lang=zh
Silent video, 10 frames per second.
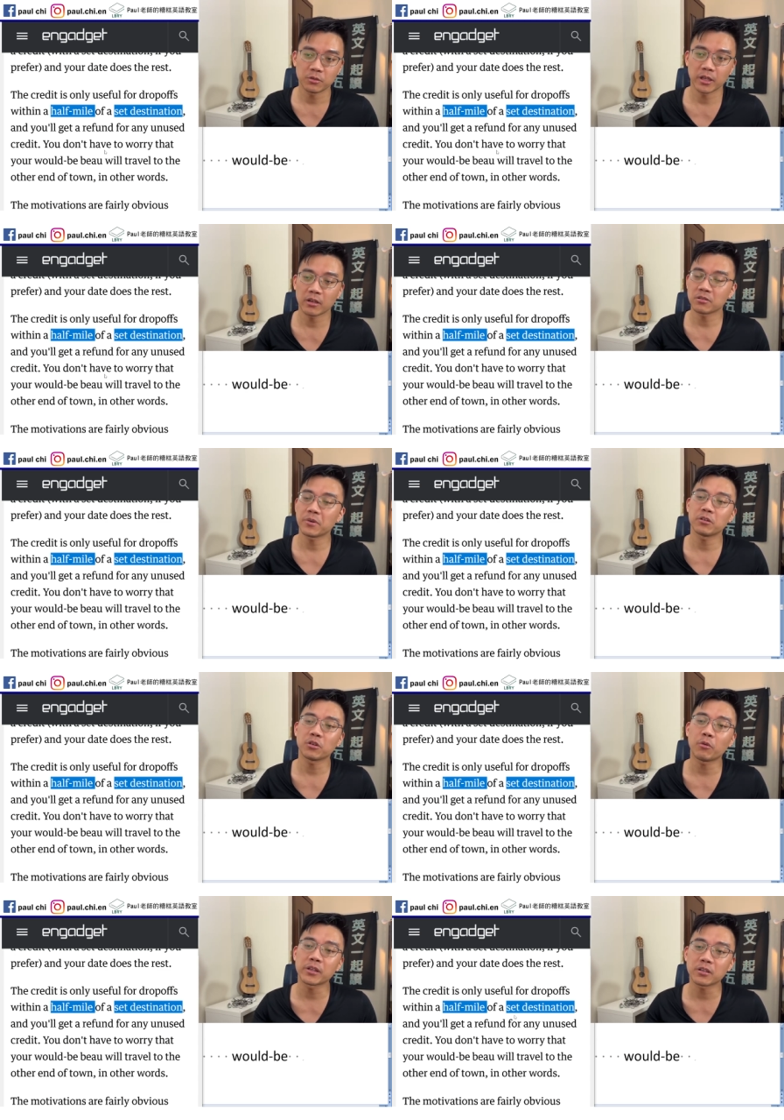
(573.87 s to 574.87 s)
所以要是没有
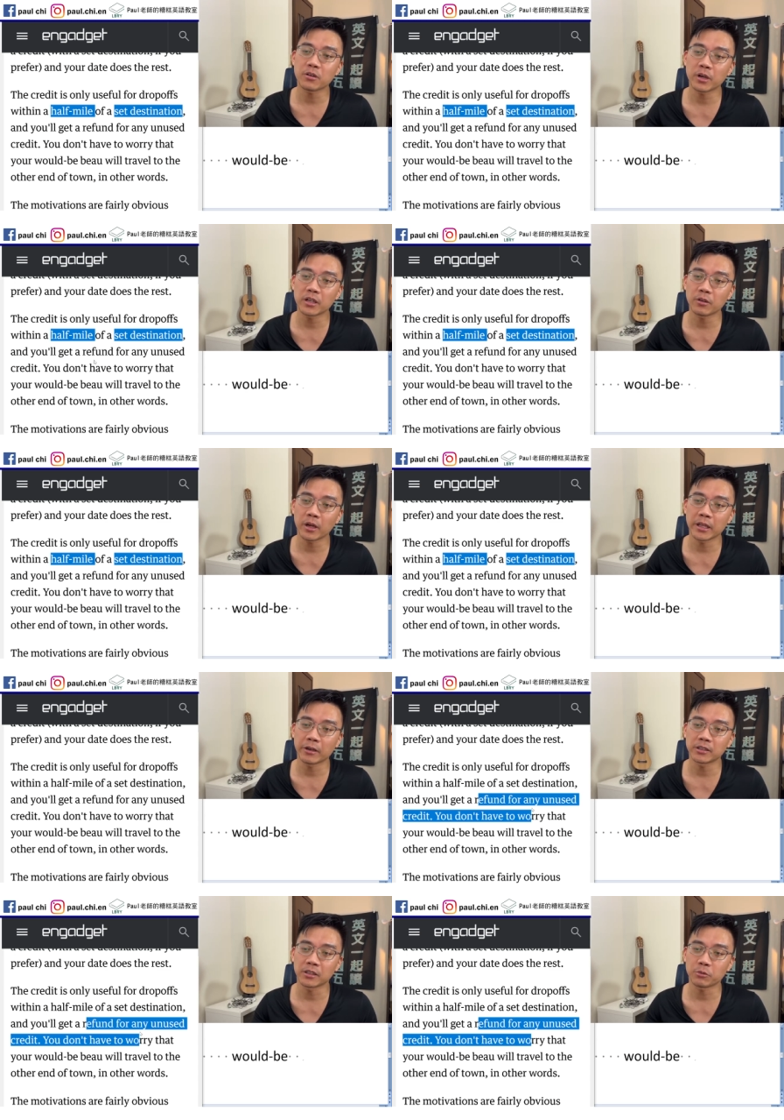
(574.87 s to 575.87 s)
用完这个 credit 的话，你
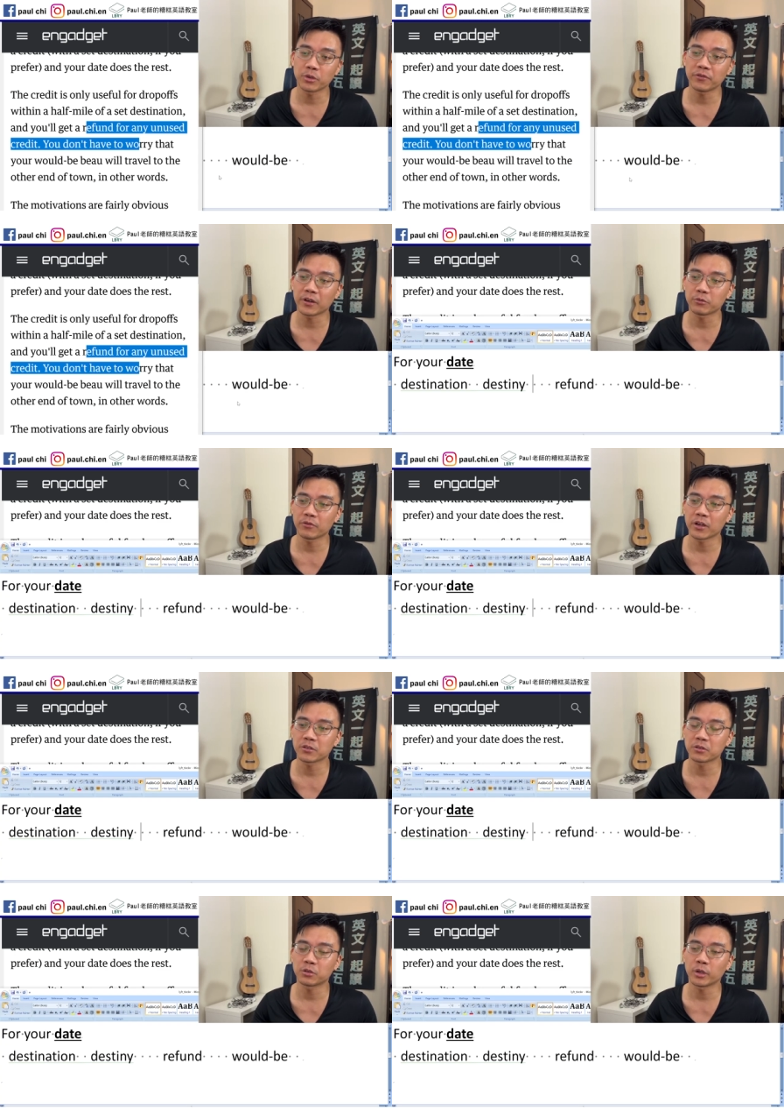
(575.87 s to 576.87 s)
还得到 refund，refund
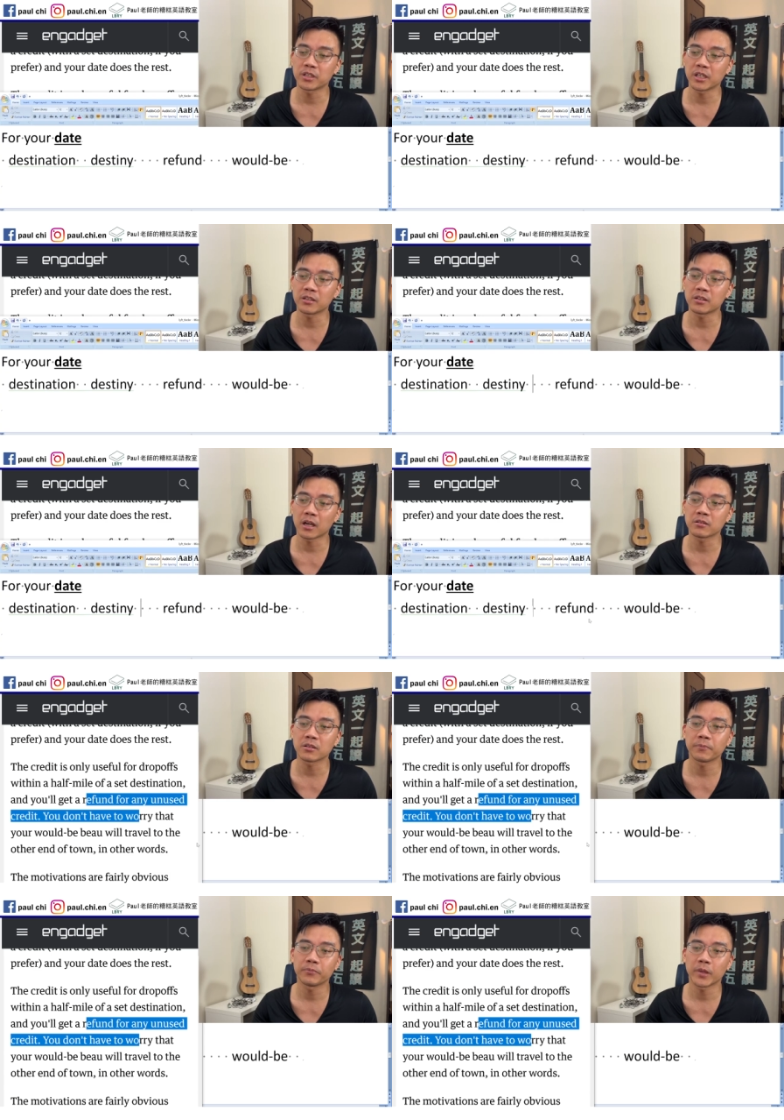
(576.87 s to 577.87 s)
就是退钱这样子。
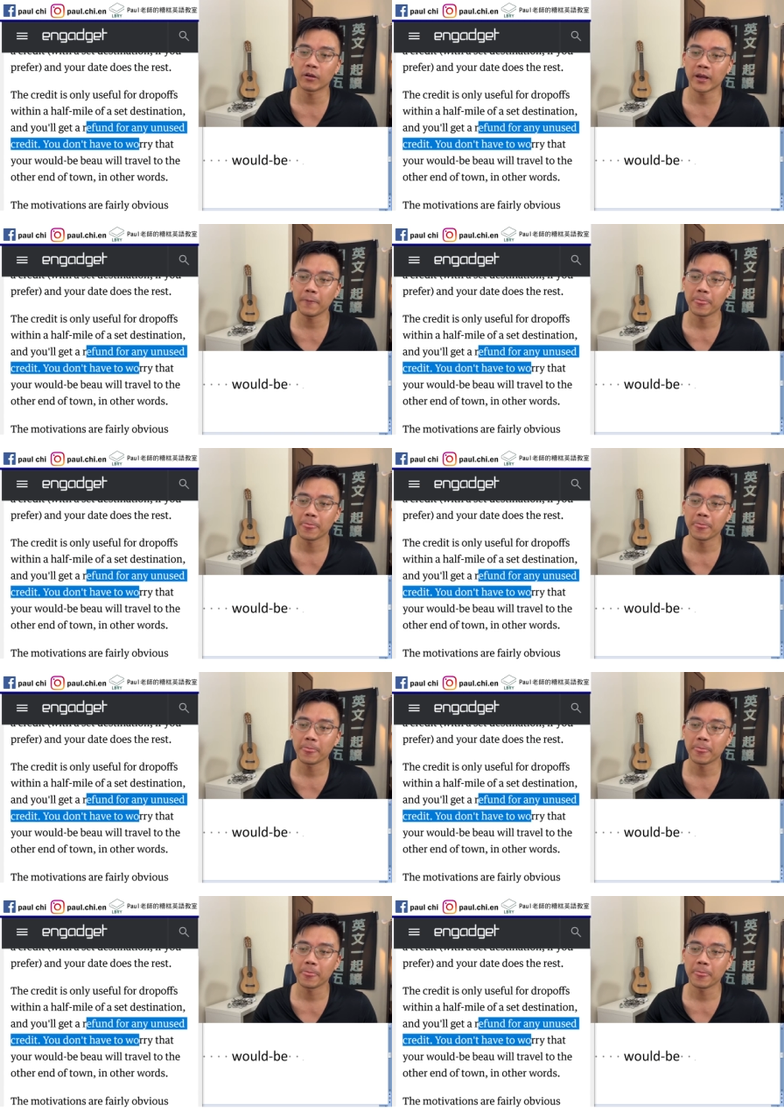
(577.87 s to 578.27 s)
OK。